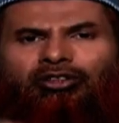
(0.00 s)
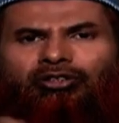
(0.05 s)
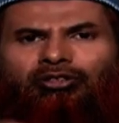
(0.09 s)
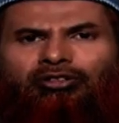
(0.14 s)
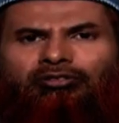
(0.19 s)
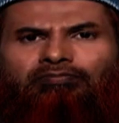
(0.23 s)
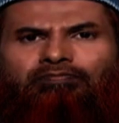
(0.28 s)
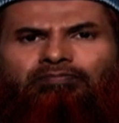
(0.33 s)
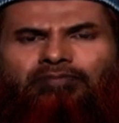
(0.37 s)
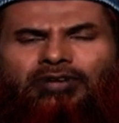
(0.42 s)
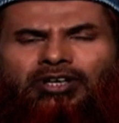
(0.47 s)

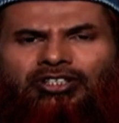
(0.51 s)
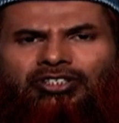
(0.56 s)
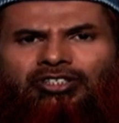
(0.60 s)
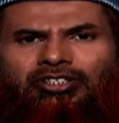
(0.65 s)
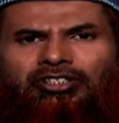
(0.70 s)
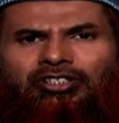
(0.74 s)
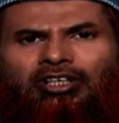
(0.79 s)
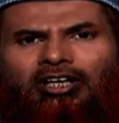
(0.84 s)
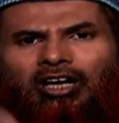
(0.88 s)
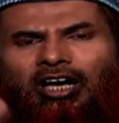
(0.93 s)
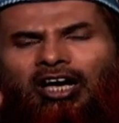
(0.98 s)
মারাত্মক
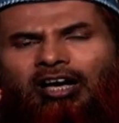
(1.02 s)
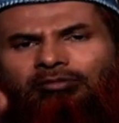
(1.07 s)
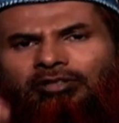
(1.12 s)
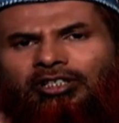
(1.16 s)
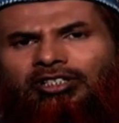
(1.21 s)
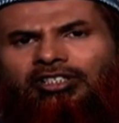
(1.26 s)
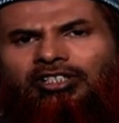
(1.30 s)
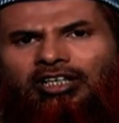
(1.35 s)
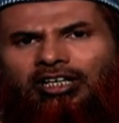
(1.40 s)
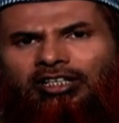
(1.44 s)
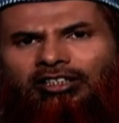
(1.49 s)
বিষ
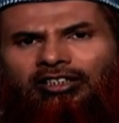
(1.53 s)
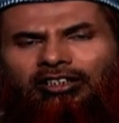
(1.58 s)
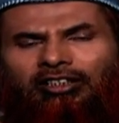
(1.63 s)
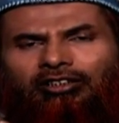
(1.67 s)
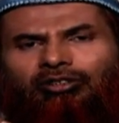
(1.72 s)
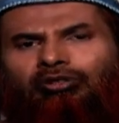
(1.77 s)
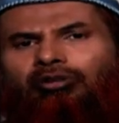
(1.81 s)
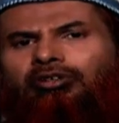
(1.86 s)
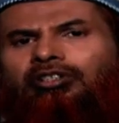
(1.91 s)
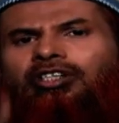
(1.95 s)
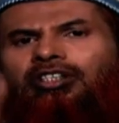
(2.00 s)
আমরা
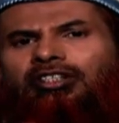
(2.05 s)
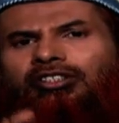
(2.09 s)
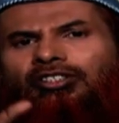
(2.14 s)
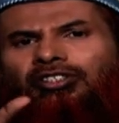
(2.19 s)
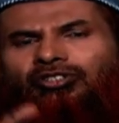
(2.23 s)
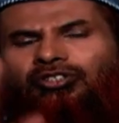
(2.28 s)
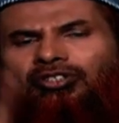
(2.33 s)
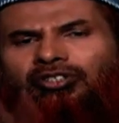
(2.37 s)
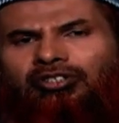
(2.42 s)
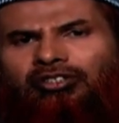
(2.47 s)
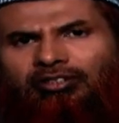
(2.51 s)
সেখানে
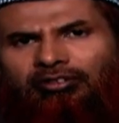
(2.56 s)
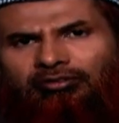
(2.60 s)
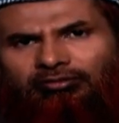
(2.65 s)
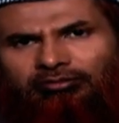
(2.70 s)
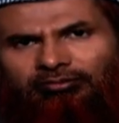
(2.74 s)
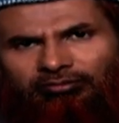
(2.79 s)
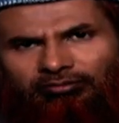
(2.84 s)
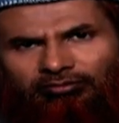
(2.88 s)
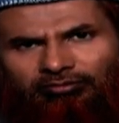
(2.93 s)
ঢুকিয়ে দিচ্ছি